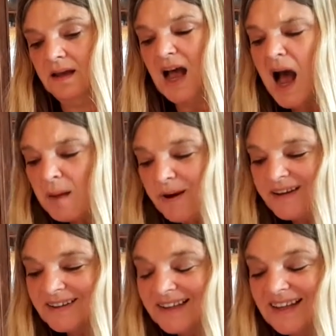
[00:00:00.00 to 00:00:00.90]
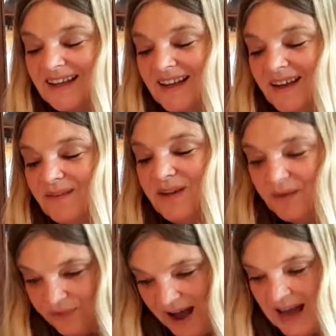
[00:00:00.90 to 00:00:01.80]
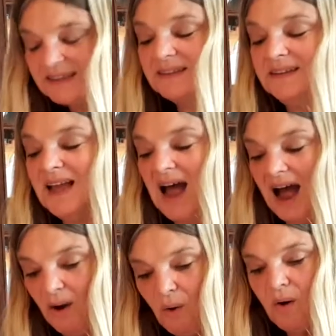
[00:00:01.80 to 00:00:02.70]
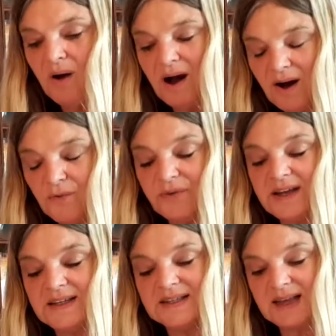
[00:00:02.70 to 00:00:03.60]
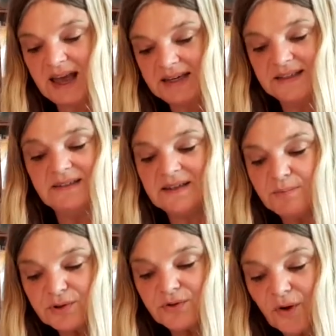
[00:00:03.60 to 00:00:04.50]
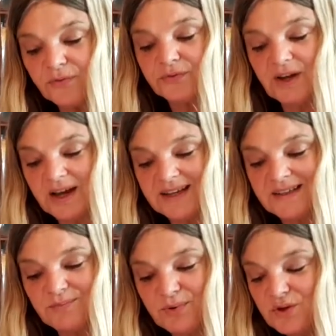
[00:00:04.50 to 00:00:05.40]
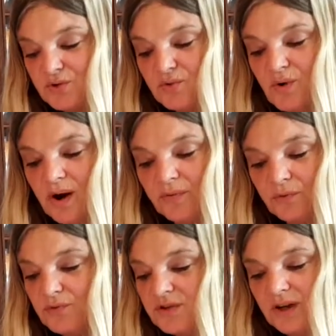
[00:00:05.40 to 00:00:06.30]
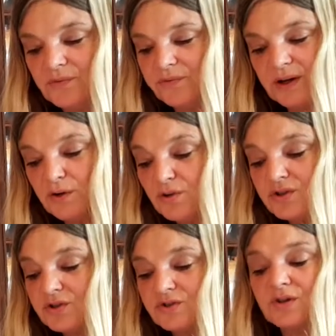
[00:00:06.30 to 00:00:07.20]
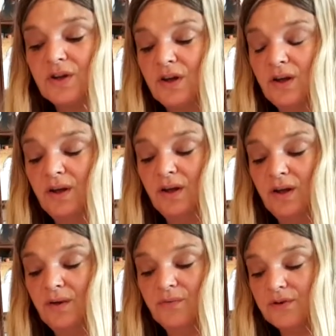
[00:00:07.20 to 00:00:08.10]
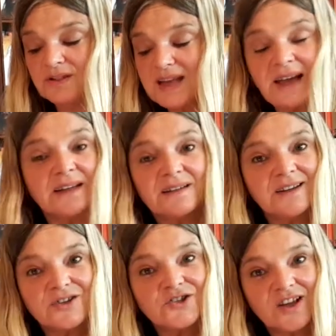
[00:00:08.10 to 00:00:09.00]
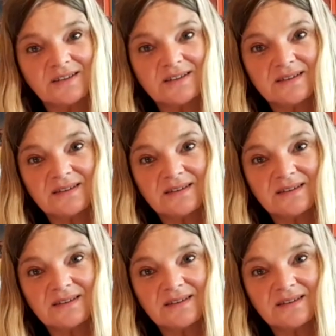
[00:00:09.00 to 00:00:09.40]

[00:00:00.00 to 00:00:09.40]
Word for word: Aber wir warten auch auf ein Zeichen der Betroffenheit in Bezug auf unseren Verlust von Seiten der Stadt.